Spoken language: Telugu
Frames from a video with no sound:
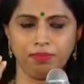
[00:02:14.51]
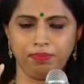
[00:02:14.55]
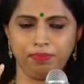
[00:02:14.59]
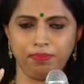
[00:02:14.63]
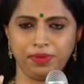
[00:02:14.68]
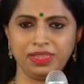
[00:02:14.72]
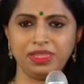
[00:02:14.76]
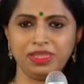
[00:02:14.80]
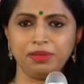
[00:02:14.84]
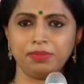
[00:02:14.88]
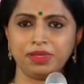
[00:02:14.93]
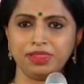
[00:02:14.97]

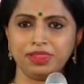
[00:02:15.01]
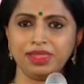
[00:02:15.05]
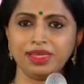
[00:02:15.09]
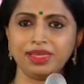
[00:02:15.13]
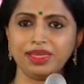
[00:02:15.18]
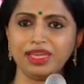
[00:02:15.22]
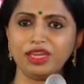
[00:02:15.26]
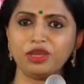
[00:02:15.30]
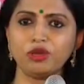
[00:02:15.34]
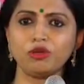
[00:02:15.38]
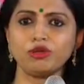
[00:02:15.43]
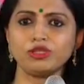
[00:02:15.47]
పది
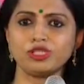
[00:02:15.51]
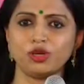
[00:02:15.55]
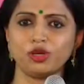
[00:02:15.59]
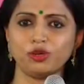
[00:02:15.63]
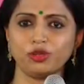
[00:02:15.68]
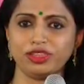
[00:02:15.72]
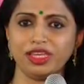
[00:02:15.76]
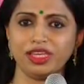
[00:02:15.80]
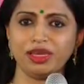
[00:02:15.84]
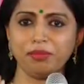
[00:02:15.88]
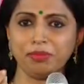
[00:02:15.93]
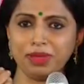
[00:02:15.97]
మందికి యూజ్
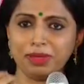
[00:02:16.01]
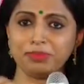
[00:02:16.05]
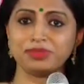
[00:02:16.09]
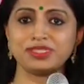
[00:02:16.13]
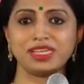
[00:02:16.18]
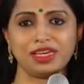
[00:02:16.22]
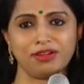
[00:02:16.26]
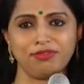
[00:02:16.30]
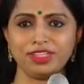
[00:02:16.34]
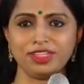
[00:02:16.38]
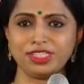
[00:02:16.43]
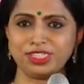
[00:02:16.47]
అవుతే మేము
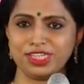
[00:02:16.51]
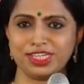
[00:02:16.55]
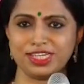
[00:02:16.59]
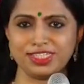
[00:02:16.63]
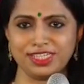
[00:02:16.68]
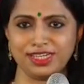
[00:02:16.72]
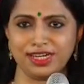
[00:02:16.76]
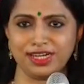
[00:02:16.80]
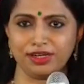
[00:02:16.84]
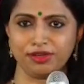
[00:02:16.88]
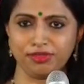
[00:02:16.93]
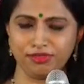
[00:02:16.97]
సర్వీస్
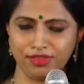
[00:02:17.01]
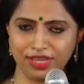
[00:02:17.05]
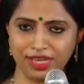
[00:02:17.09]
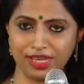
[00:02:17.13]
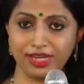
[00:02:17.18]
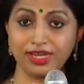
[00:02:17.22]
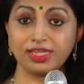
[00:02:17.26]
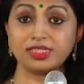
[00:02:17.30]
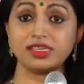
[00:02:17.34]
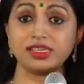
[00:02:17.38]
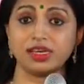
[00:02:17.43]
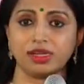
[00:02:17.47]
చేసినట్టు
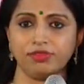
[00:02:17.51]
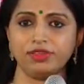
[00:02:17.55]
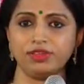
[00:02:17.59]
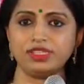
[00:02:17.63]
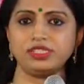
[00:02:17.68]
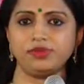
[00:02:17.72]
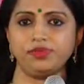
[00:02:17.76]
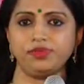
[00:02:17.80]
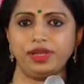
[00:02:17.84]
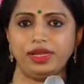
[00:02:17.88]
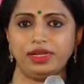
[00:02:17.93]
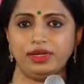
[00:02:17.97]
వీఆర్ ఇన్
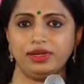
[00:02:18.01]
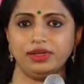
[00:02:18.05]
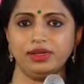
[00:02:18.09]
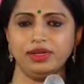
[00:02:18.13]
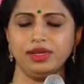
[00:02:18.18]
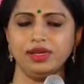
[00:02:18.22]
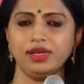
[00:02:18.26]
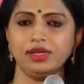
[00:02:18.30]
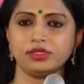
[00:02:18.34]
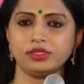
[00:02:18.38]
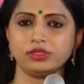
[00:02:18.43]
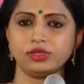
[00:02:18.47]
సర్వీస్ ఫీల్డ్
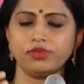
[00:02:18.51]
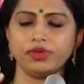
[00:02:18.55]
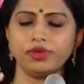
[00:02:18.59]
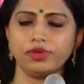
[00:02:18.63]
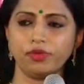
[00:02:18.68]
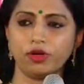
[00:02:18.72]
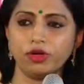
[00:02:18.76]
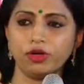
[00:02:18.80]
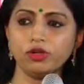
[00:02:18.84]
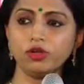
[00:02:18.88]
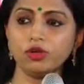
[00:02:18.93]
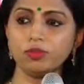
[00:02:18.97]
సో వీ
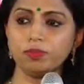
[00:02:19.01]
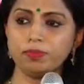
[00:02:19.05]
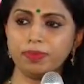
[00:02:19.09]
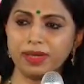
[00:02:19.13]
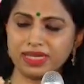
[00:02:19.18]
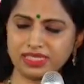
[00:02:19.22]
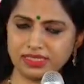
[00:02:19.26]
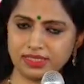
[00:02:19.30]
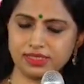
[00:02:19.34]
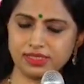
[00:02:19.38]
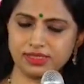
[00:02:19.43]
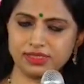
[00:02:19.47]
వాంట్ టు
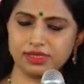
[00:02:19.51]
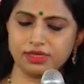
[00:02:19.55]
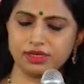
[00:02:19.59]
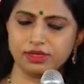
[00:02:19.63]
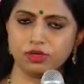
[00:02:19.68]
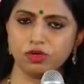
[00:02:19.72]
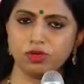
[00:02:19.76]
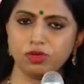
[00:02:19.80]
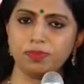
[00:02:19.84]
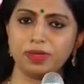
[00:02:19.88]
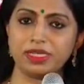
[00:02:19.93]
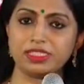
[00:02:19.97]
బెస్ట్
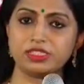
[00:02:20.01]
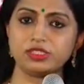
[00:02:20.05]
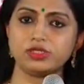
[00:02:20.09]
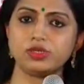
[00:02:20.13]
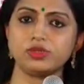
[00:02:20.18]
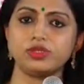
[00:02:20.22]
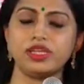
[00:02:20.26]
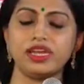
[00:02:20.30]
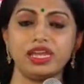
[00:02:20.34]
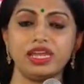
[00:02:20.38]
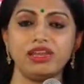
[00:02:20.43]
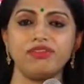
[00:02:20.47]
డూ బెస్ట్ టు
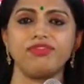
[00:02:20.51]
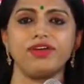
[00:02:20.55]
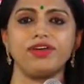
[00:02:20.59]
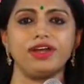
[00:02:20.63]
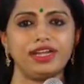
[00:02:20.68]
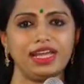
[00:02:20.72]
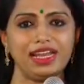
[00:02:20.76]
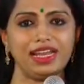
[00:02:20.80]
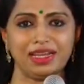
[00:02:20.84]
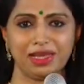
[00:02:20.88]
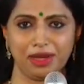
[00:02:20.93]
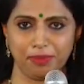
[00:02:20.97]
ద
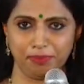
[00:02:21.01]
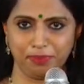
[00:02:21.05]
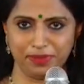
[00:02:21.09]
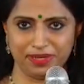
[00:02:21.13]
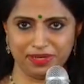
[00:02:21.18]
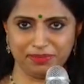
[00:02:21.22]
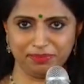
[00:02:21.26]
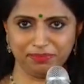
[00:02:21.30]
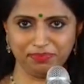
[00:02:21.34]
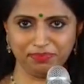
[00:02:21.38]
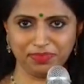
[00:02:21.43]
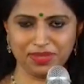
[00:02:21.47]
ఇన్ఫర్టైల్ కపుల్
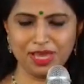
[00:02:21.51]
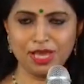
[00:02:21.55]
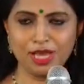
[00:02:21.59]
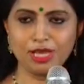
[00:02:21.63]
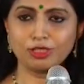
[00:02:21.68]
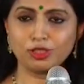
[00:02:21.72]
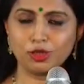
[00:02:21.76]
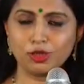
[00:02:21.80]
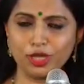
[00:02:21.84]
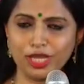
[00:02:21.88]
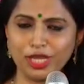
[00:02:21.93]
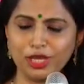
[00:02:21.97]

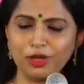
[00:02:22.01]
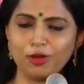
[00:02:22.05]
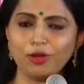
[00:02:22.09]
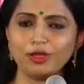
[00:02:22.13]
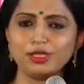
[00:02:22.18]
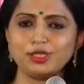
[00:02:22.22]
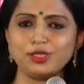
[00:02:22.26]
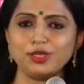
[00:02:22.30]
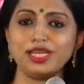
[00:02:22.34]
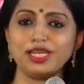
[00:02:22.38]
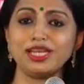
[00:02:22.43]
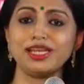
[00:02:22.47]
సో
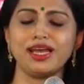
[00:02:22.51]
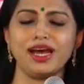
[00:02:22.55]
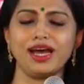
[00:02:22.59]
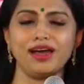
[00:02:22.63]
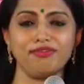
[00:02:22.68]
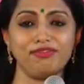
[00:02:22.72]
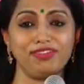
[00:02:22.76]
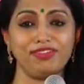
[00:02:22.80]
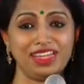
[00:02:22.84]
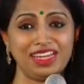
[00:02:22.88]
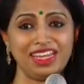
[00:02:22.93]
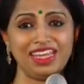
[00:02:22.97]
ఈరోజు ఇంకా
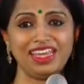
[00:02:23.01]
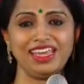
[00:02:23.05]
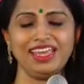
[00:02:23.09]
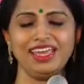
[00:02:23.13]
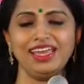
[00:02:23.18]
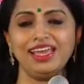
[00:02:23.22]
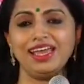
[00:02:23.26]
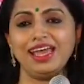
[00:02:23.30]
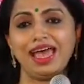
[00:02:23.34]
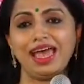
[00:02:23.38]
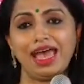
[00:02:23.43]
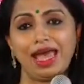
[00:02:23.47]
వెరీ
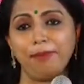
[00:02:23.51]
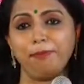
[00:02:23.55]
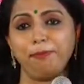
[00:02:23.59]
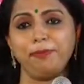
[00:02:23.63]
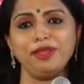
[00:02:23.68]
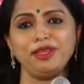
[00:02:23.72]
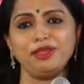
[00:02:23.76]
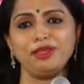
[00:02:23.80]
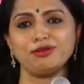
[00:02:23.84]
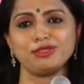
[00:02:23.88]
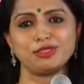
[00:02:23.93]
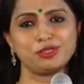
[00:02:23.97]
హ్యాపీ
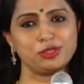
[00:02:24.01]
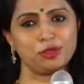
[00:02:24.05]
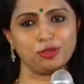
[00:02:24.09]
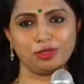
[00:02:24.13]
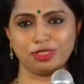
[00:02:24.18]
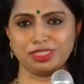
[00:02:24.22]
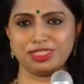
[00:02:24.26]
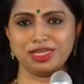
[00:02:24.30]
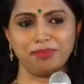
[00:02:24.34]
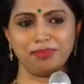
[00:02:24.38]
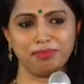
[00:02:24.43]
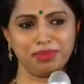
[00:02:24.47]
న్యూస్తో
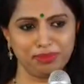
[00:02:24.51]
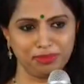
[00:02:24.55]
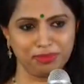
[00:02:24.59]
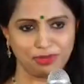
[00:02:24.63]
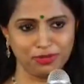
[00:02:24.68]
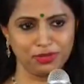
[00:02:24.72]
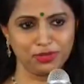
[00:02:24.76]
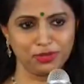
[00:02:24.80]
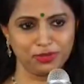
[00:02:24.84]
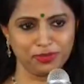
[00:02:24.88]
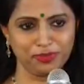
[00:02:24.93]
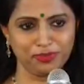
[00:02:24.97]
వచ్చాం మీ
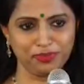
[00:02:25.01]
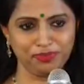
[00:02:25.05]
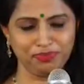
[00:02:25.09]
ముందు